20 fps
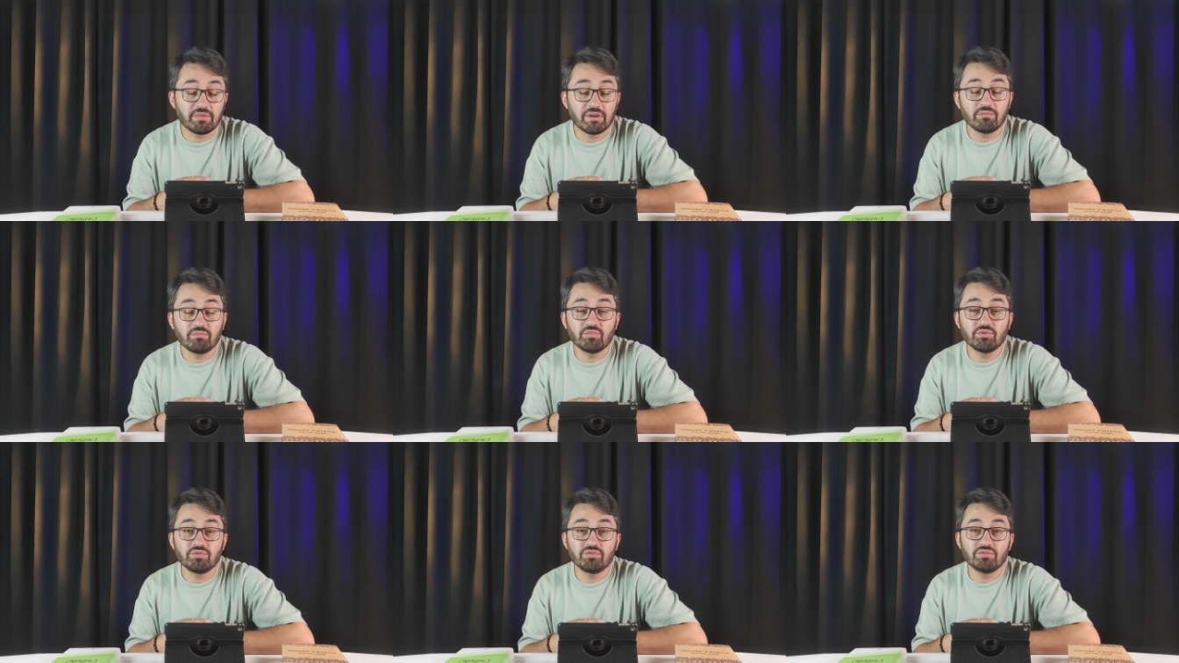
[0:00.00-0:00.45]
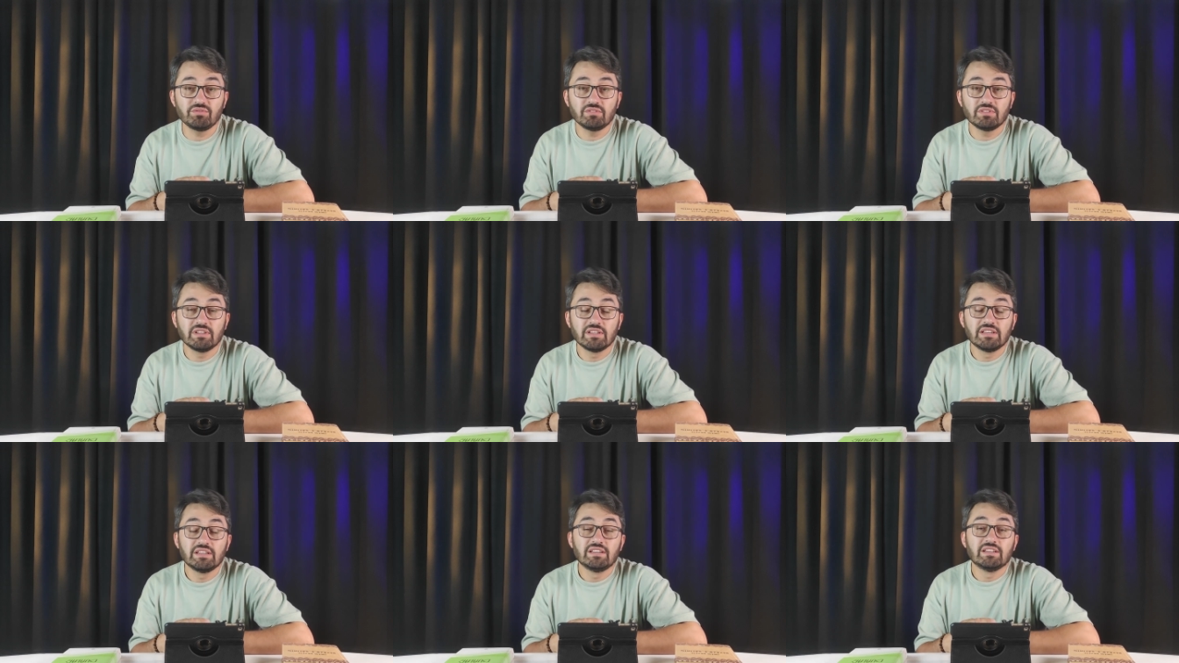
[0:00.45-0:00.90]
Ben bugün
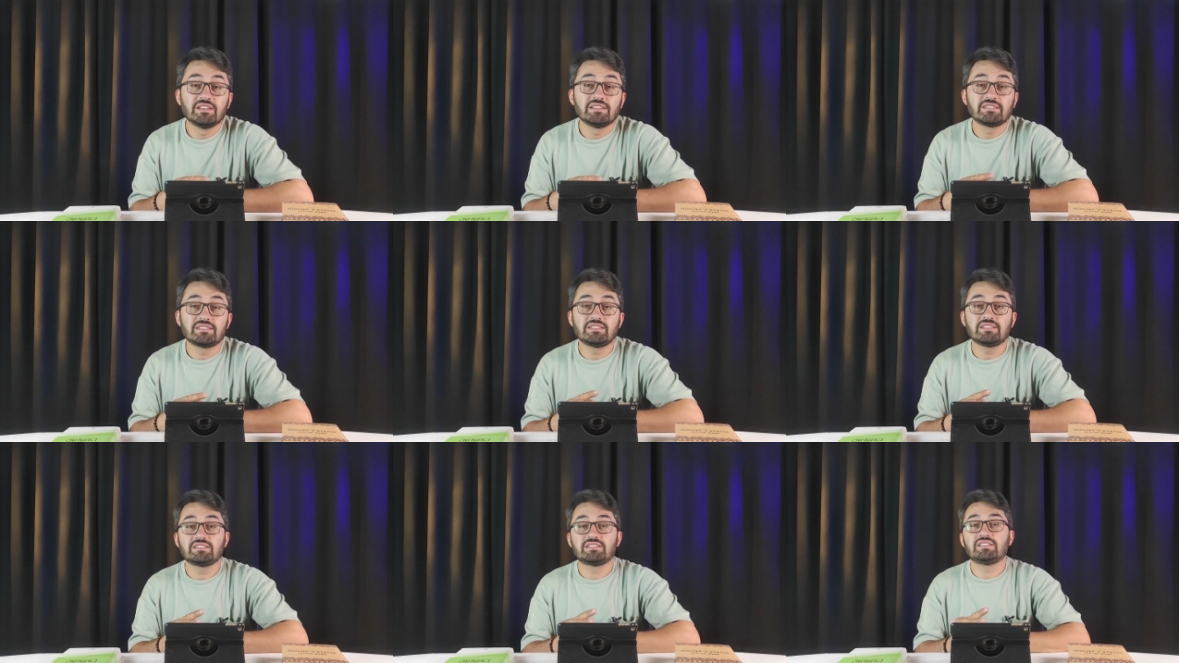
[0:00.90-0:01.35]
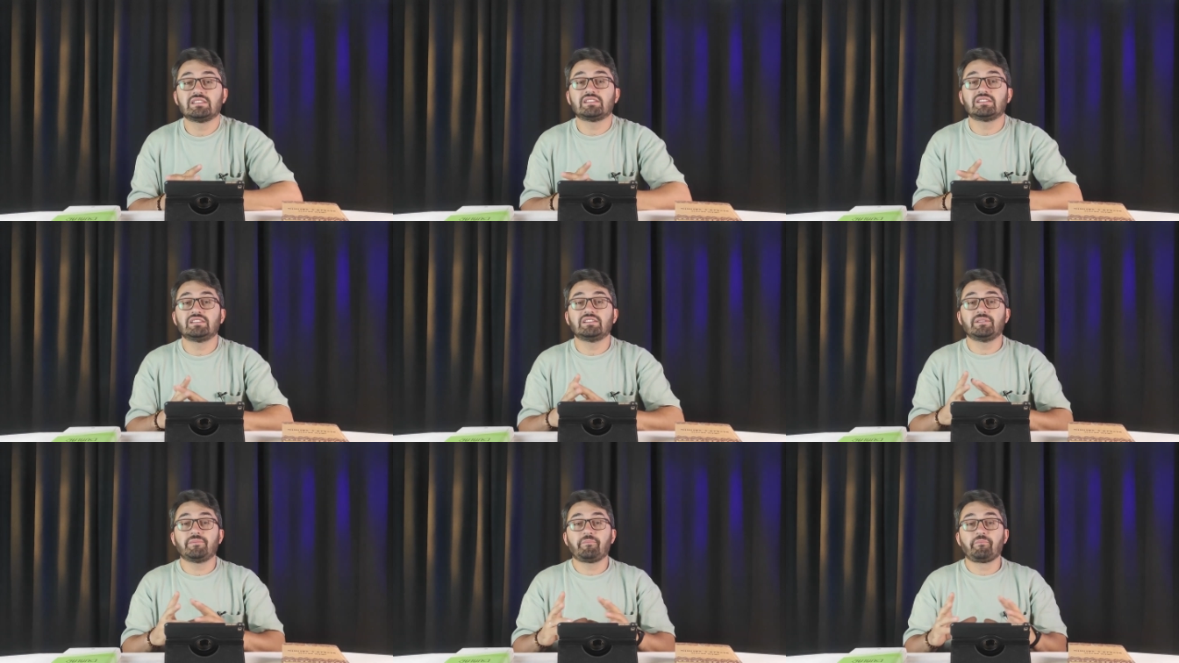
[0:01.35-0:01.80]

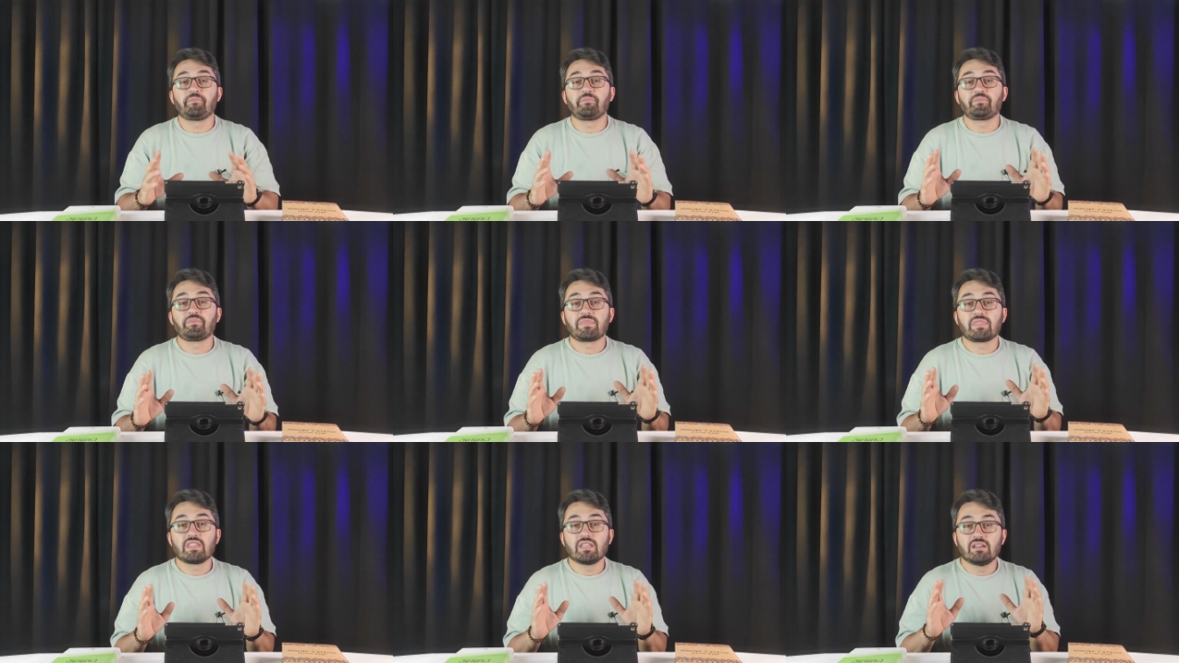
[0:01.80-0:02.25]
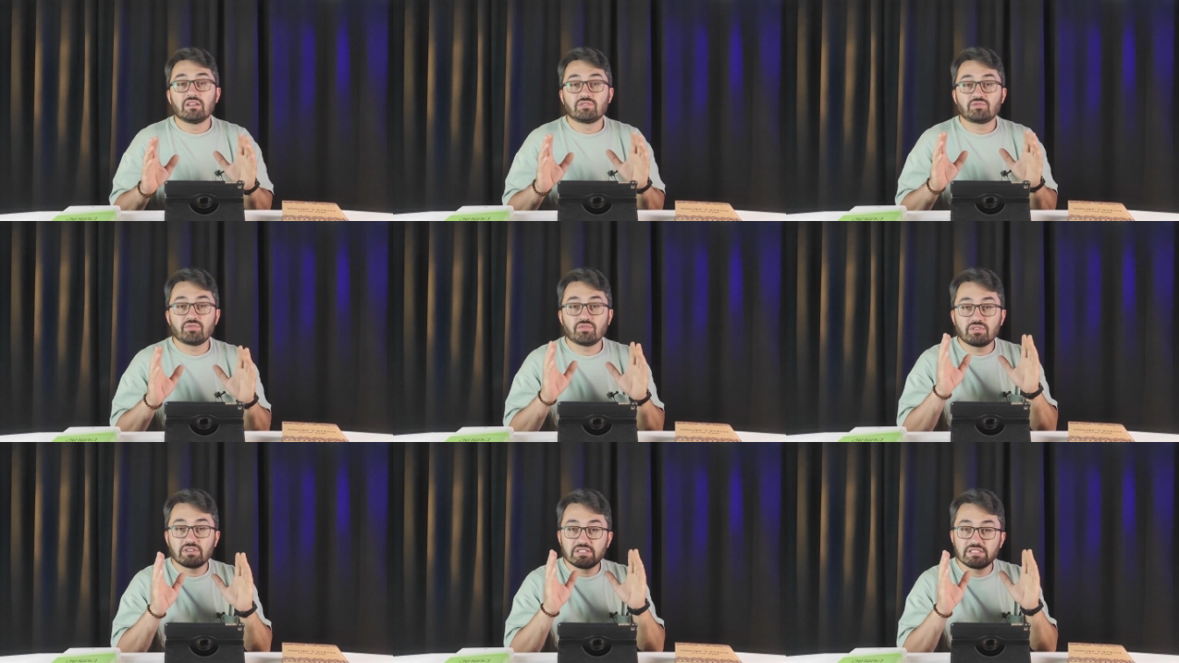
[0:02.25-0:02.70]
sizlere
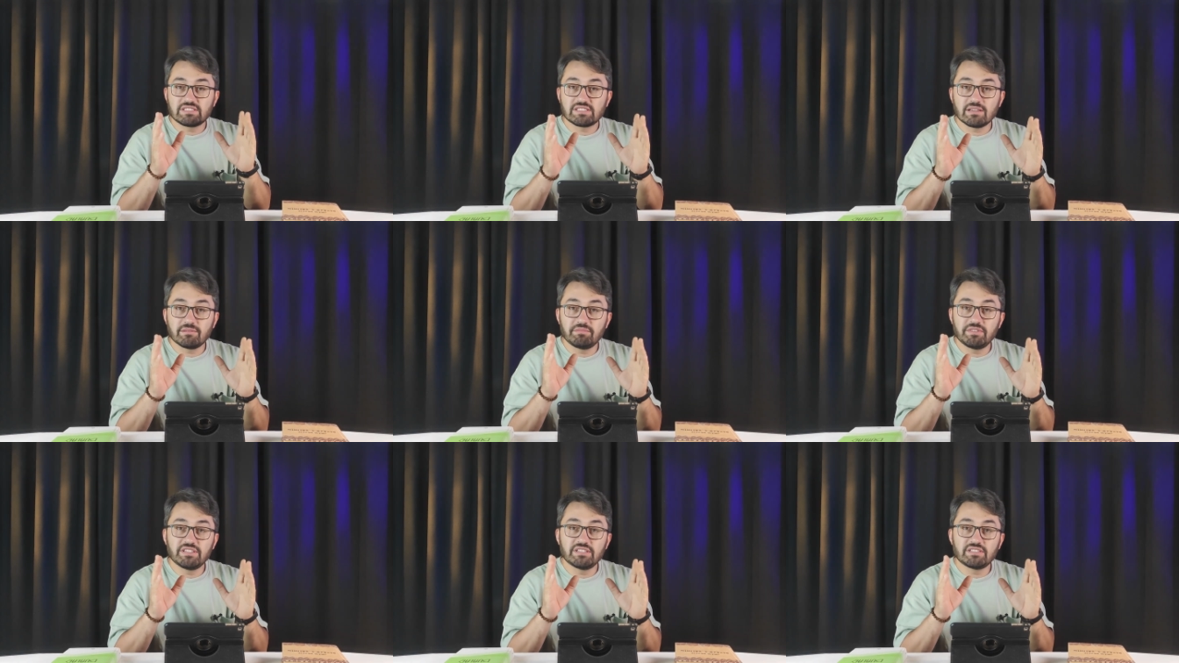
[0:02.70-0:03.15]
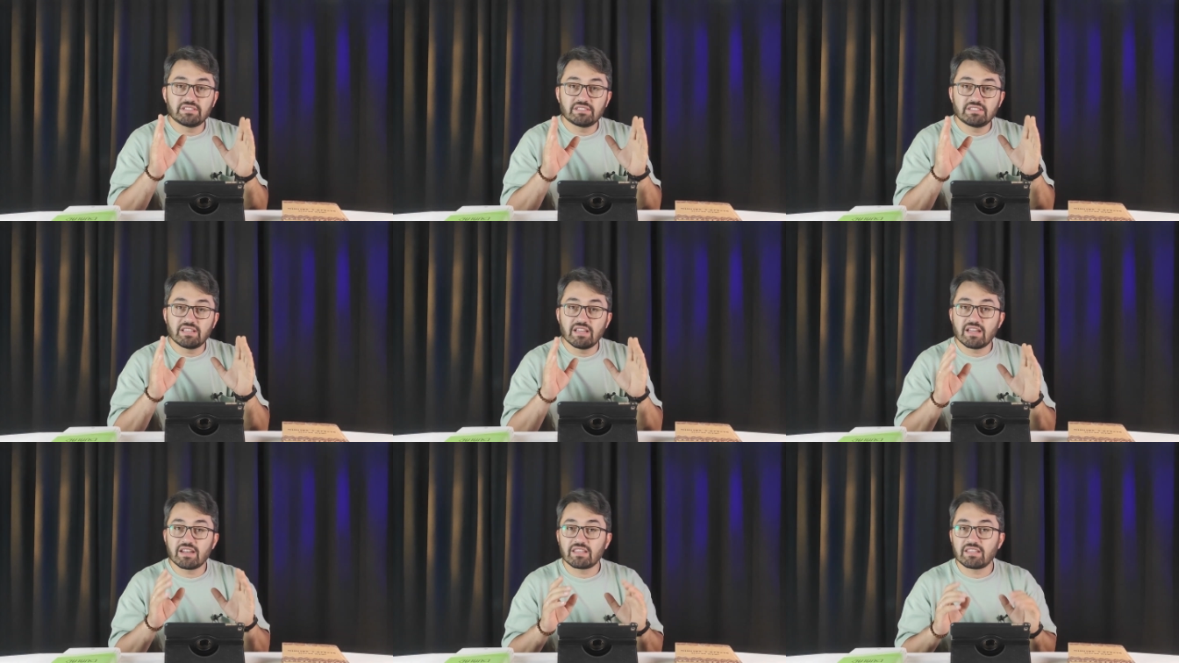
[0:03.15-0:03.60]
çok kısa bir
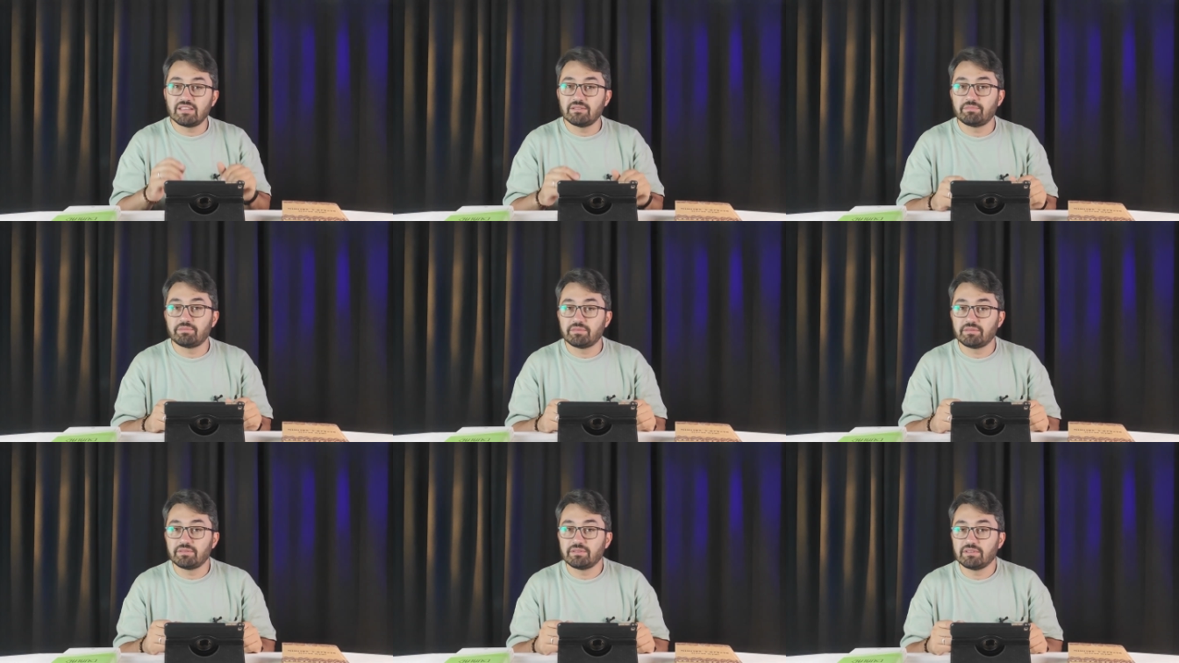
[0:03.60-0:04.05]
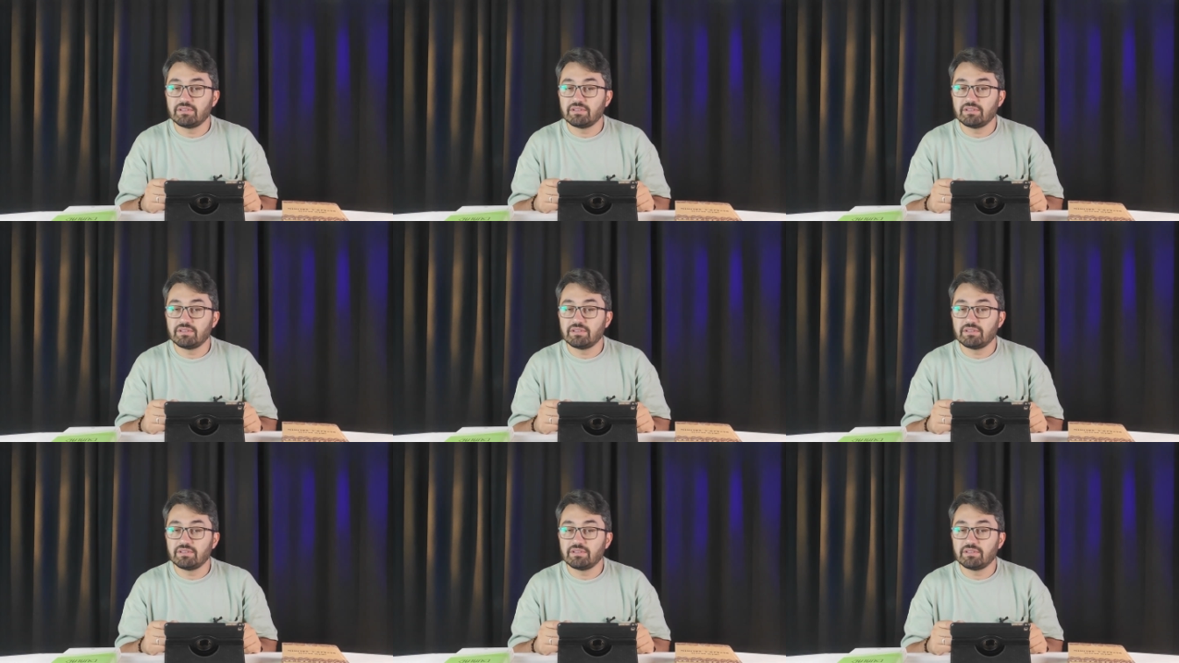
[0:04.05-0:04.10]
terkip